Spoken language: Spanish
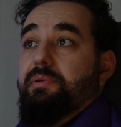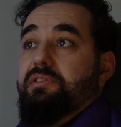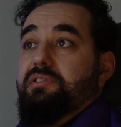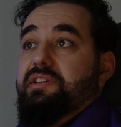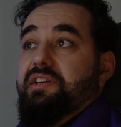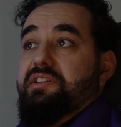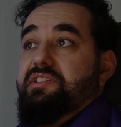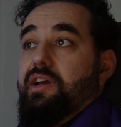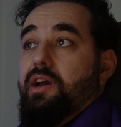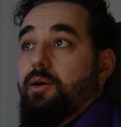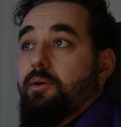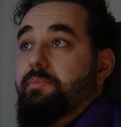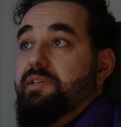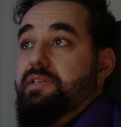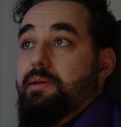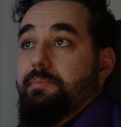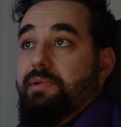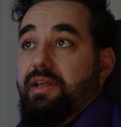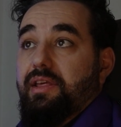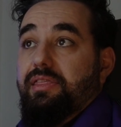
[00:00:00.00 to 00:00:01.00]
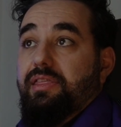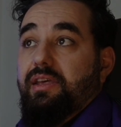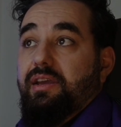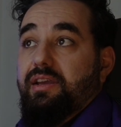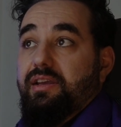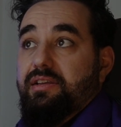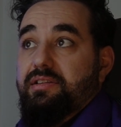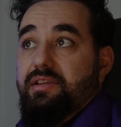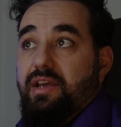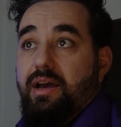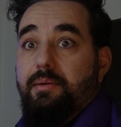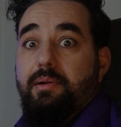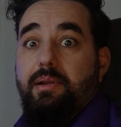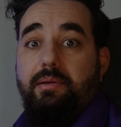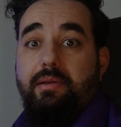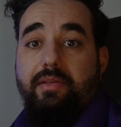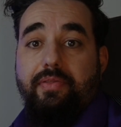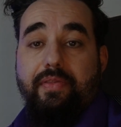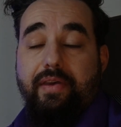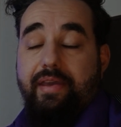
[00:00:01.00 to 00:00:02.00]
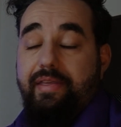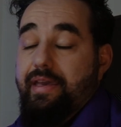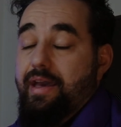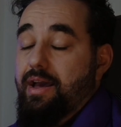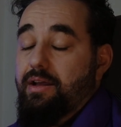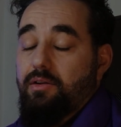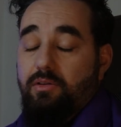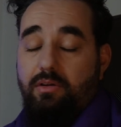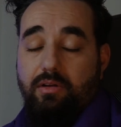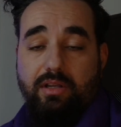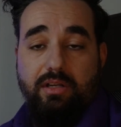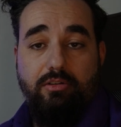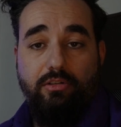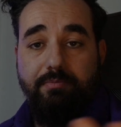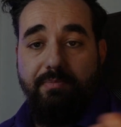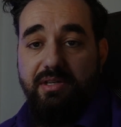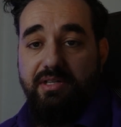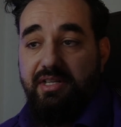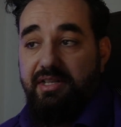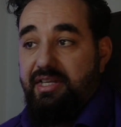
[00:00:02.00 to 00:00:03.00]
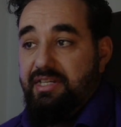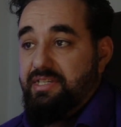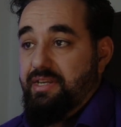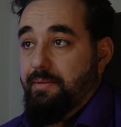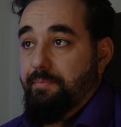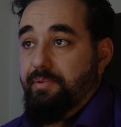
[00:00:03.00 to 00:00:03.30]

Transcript: pero es que Xiaomi se merece que se hable bien de ella. Lo que nos presenta